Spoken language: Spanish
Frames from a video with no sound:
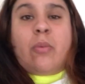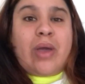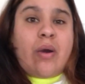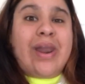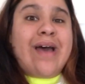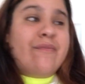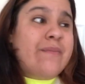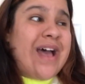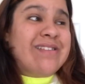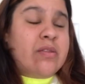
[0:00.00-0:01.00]
voy ahora
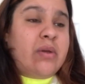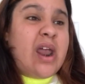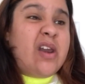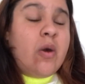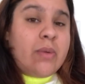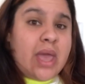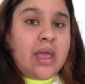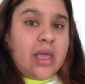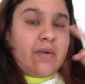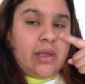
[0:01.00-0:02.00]
a saturarlo
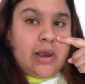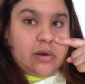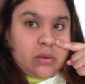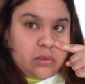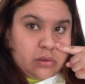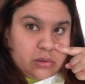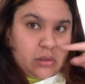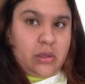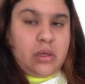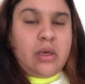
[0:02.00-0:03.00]
bien y a vigilarlo
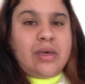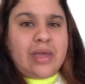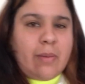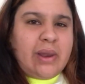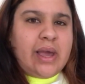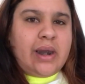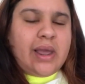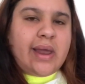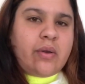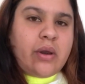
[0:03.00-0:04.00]
todo y
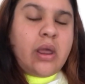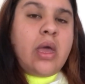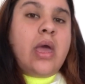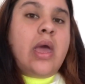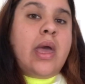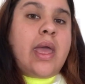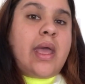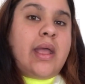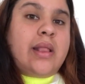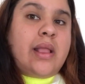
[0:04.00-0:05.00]
aplicarle calor
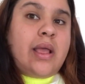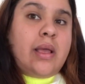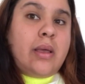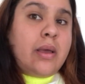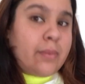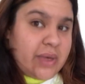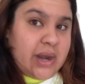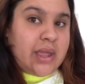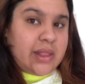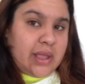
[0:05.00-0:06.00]
este,
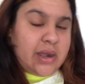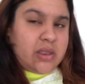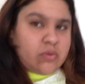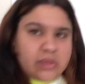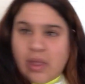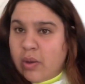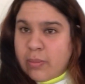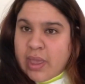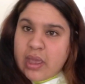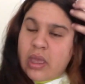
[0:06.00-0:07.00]
para que tenga resultado
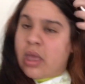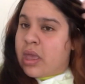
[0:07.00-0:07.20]
bien.